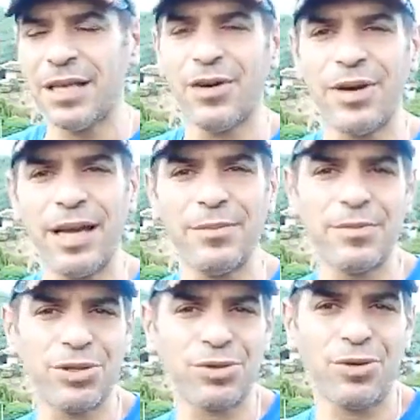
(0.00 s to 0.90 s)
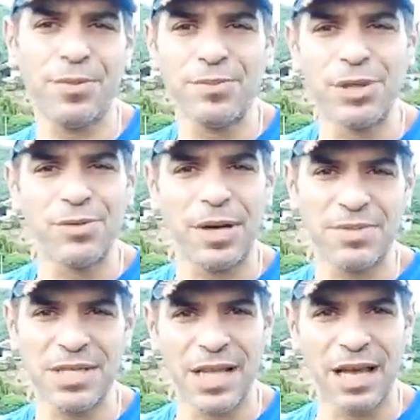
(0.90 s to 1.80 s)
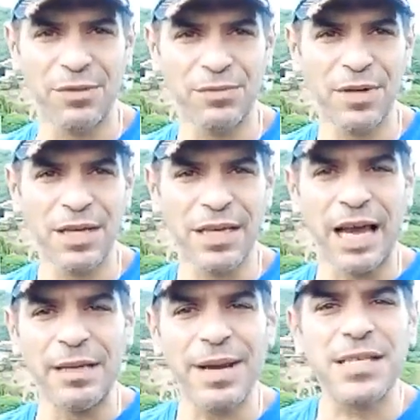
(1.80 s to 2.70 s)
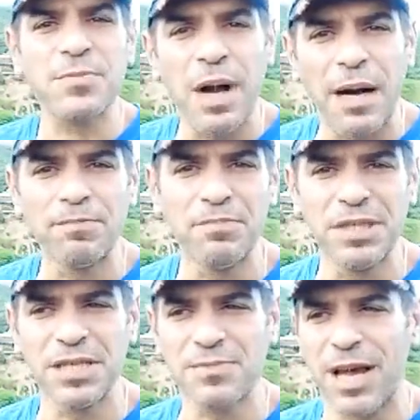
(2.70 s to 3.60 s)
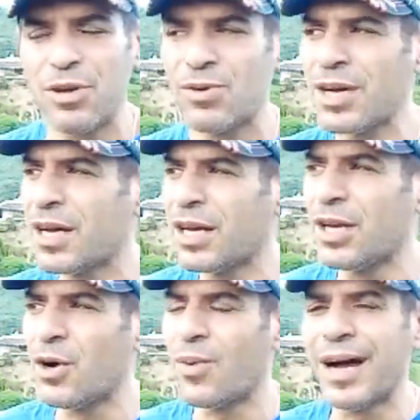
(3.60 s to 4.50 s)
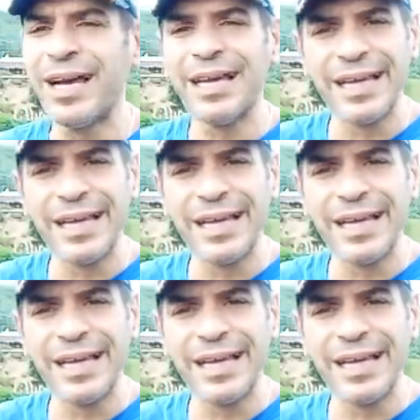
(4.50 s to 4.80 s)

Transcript: إن هو يعمل مشروع ب 250000 يعني ماكس مام بالنسبه له اللي هو